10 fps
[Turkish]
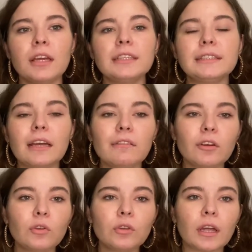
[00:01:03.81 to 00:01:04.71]
İşler ve
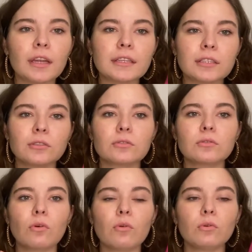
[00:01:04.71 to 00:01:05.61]
Günler
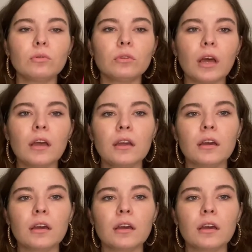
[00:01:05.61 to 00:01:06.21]
Hesiodos'un oğluna...